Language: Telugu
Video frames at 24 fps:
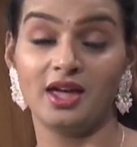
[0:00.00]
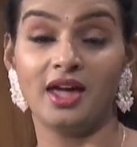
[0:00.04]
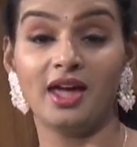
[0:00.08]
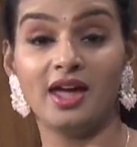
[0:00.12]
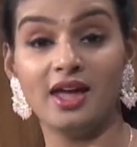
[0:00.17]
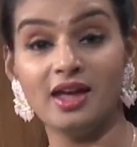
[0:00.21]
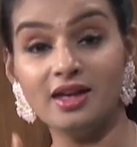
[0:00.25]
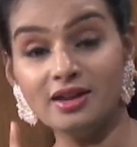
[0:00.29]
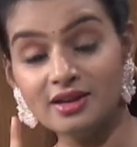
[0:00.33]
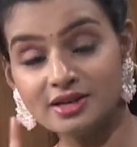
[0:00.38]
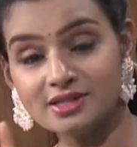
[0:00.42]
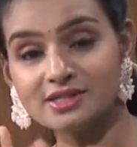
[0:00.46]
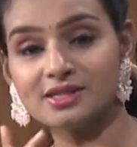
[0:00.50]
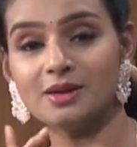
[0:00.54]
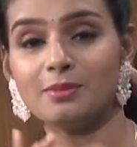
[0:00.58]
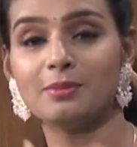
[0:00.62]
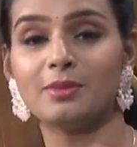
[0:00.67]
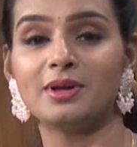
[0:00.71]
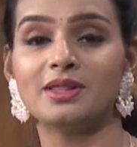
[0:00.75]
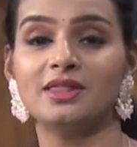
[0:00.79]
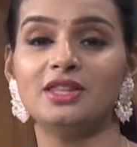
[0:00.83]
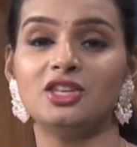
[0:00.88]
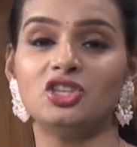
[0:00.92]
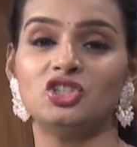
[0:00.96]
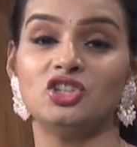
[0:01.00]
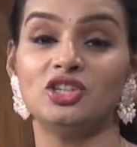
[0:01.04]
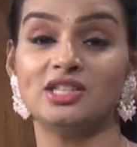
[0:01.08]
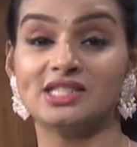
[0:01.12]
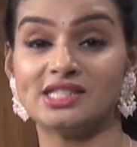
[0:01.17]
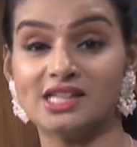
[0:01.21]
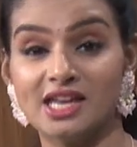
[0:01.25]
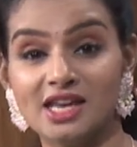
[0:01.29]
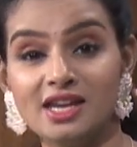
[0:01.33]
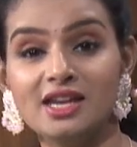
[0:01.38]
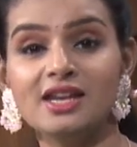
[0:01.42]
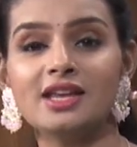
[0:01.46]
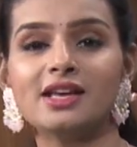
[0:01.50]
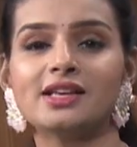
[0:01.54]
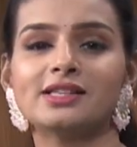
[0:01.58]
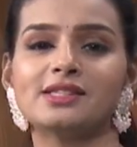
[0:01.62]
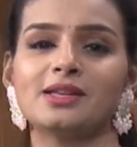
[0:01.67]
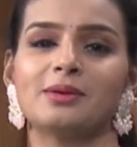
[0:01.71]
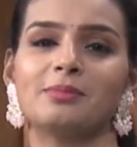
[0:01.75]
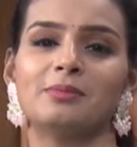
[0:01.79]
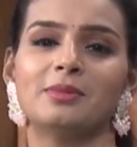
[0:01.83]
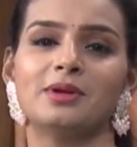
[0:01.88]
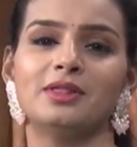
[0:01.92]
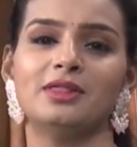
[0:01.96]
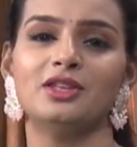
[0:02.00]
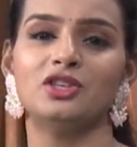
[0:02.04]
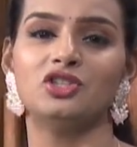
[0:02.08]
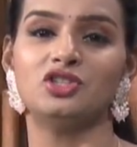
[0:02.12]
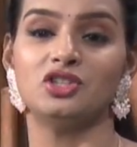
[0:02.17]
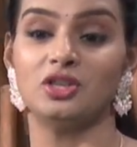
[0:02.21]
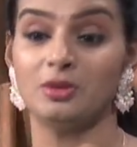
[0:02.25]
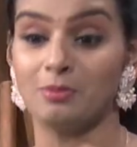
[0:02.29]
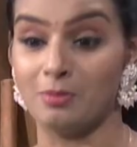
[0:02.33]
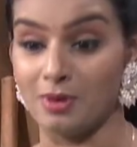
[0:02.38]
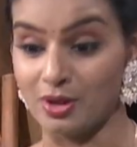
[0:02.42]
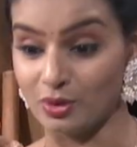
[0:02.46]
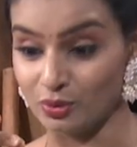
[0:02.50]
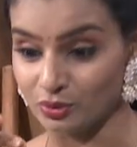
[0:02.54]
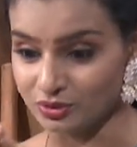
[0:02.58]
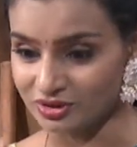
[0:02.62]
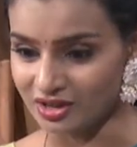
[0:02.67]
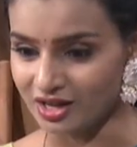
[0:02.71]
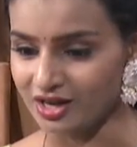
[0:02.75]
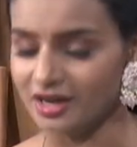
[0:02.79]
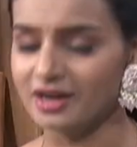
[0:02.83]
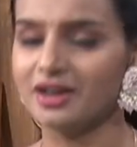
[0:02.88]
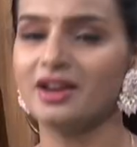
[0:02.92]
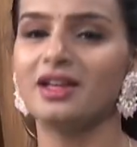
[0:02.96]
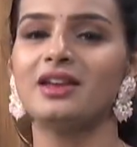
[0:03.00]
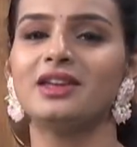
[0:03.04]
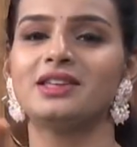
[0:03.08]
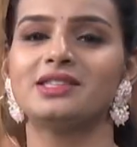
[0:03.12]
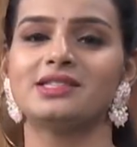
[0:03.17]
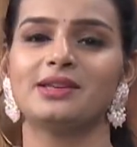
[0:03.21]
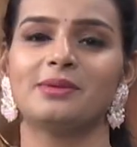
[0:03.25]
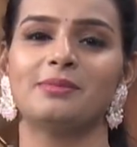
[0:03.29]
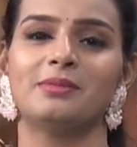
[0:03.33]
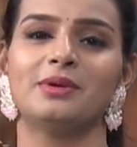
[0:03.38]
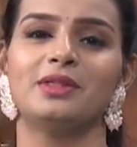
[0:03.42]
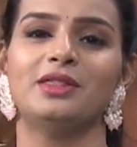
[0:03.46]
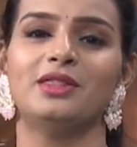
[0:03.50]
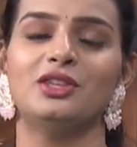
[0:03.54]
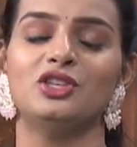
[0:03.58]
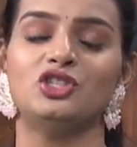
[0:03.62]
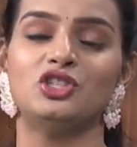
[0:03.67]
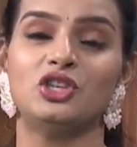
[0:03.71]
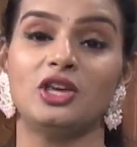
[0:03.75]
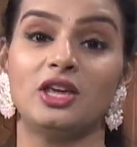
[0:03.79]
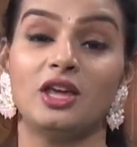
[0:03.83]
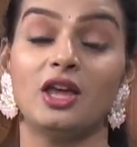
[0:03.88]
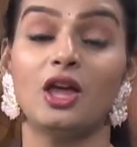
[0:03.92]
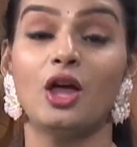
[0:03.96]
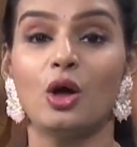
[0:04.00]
హెయిర్కి సంబంధించి స్కిన్కి సంబంధించి బరువు తగ్గడానికి సంబంధించి